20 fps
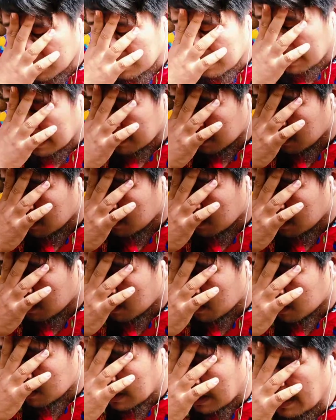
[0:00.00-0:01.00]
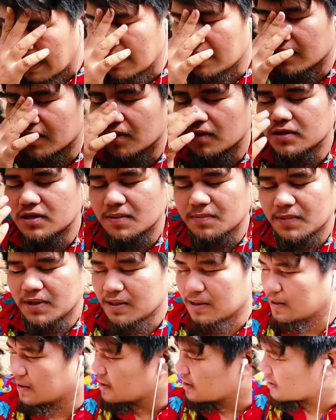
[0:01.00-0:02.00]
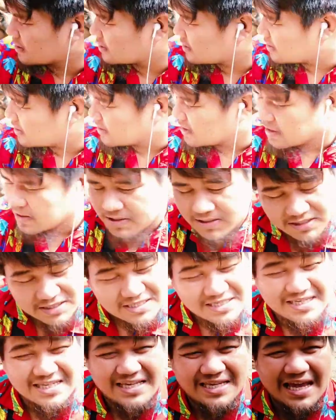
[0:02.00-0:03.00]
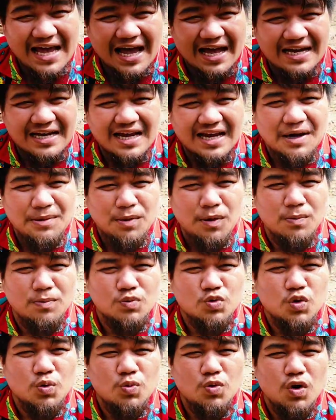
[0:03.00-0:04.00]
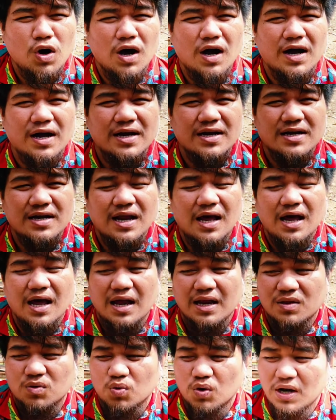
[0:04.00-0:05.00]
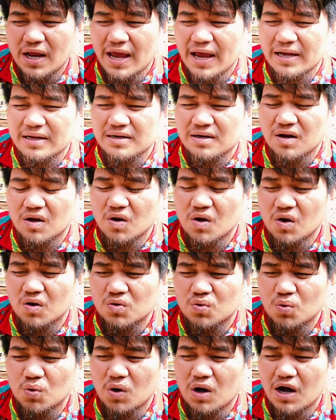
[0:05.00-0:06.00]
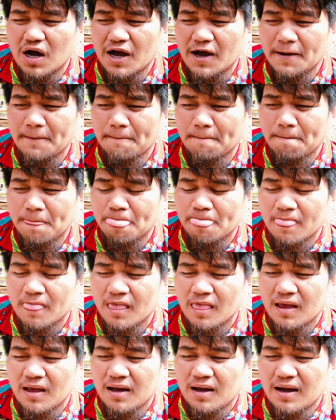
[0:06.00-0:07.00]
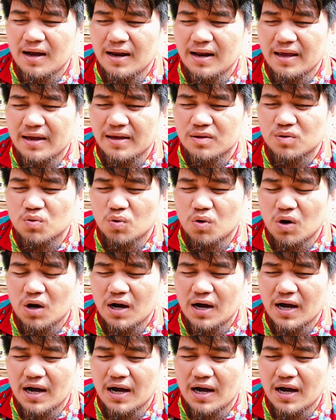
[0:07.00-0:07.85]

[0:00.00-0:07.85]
แล้วก็อ่ก็จะมีเสียงนะครับผมตัวว่วงนะตัวแรกแล้วก็ตัวอะไรตัว